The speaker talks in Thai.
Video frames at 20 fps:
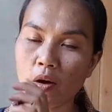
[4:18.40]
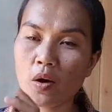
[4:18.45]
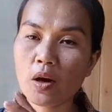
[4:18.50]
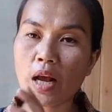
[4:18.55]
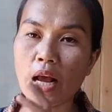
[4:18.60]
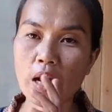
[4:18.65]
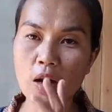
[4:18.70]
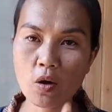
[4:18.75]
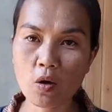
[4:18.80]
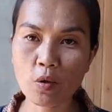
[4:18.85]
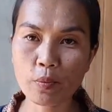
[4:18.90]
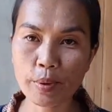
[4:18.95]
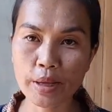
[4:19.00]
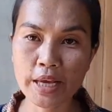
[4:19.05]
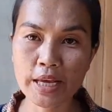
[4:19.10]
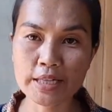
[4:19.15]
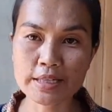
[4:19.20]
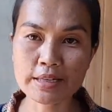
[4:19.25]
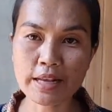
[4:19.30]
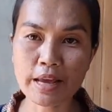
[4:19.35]
เนาะก็ลงไป
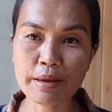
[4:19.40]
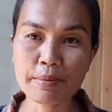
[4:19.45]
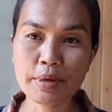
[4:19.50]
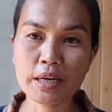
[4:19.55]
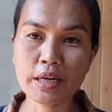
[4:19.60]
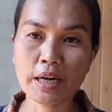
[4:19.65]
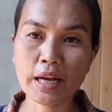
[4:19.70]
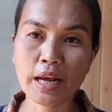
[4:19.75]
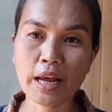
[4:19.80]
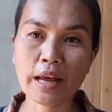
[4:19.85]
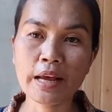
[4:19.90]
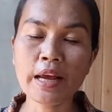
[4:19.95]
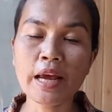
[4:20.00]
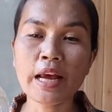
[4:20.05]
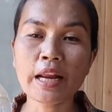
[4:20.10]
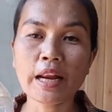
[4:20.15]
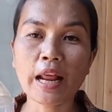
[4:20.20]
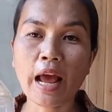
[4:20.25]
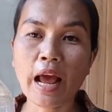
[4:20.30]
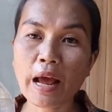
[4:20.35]
เห็ดไซเบิ์งนะคะ
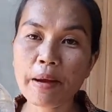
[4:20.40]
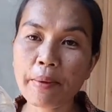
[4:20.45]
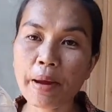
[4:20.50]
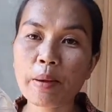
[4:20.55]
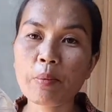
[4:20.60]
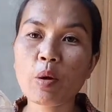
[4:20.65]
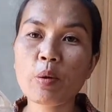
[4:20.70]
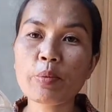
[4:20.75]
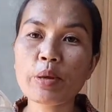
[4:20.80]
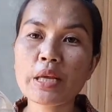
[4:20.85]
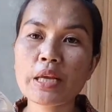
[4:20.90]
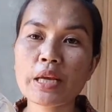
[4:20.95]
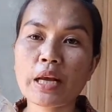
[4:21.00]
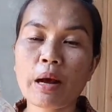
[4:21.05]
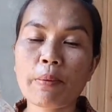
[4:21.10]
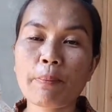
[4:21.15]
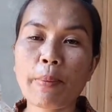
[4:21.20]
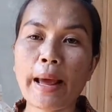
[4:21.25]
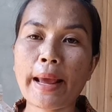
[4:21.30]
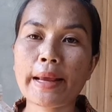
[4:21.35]
ถ้าไผบ่มี
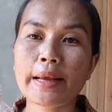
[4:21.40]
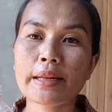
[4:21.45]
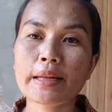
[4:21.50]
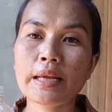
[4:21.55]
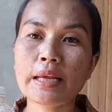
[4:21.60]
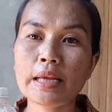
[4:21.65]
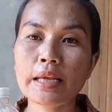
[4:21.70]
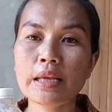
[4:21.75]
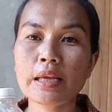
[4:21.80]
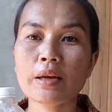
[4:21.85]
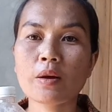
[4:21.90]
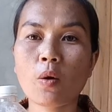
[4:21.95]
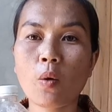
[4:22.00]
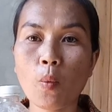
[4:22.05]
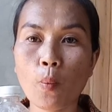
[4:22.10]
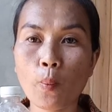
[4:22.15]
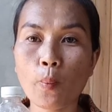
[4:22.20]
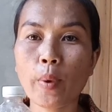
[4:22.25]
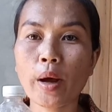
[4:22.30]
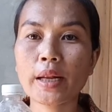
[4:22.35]
ก็ไปที่
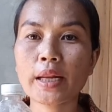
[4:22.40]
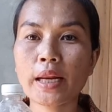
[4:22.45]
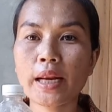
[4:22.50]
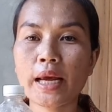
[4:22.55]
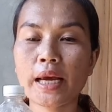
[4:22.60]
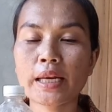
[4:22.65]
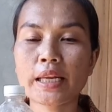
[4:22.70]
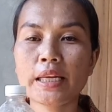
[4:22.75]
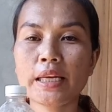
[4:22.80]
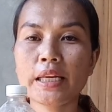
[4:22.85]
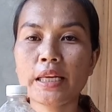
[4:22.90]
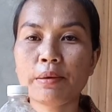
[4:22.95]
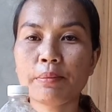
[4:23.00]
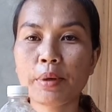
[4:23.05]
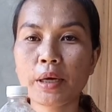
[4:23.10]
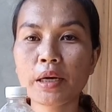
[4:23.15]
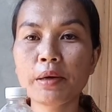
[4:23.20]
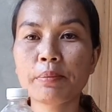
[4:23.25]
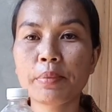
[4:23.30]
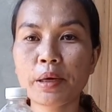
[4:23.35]
กลุ่มพัฒนาที่ดิน
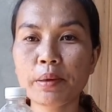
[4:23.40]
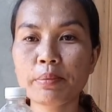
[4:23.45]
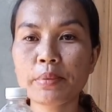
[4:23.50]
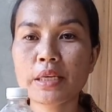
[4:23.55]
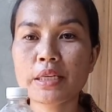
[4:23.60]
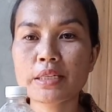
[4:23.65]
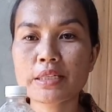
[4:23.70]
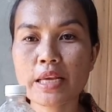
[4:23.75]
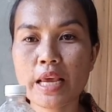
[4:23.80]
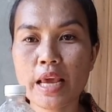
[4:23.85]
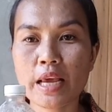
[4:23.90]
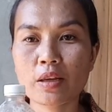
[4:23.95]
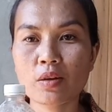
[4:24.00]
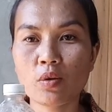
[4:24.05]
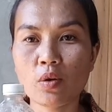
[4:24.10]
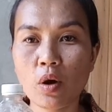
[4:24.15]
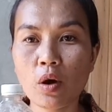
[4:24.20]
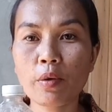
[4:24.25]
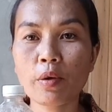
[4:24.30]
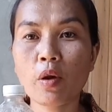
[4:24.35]
เพิ่นเพิ่นมีแจก
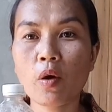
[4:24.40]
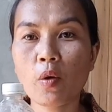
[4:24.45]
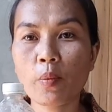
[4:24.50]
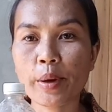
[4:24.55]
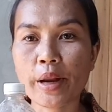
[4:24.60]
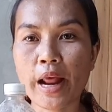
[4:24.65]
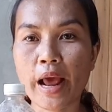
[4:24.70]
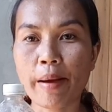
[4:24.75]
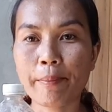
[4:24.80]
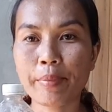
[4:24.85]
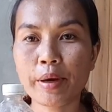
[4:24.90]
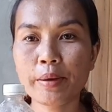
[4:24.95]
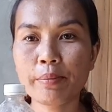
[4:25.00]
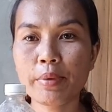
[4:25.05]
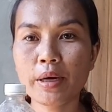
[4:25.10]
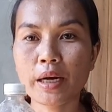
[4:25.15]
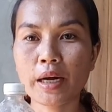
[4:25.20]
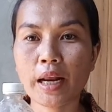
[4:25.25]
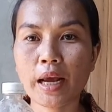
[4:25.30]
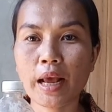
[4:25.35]
อยู่เนาะลงไปถามเพิ่
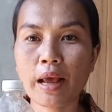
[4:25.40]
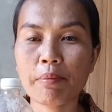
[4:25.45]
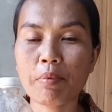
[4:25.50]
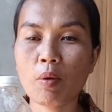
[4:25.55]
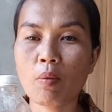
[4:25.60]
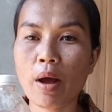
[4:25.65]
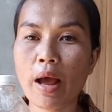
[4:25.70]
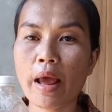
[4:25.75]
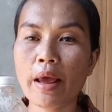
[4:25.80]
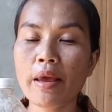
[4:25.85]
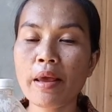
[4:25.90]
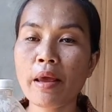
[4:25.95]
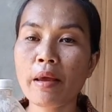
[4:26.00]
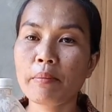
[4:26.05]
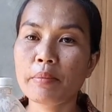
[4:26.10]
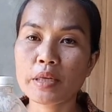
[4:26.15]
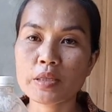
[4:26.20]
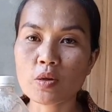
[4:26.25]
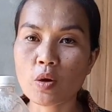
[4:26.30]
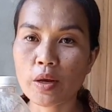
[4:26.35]
นเบิ์งนะคะ เพราะว่า
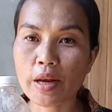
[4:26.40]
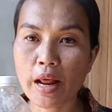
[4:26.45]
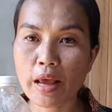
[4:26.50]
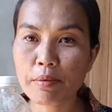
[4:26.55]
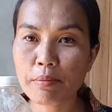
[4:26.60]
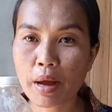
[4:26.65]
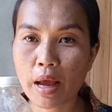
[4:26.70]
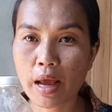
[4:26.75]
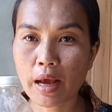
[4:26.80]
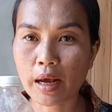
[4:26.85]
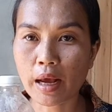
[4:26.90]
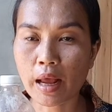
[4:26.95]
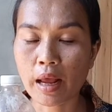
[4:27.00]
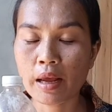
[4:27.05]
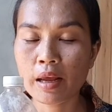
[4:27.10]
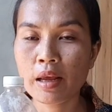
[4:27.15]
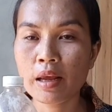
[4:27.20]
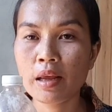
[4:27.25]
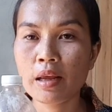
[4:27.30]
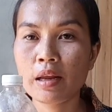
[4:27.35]
ไม่จอยได้มาก
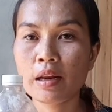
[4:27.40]
อะ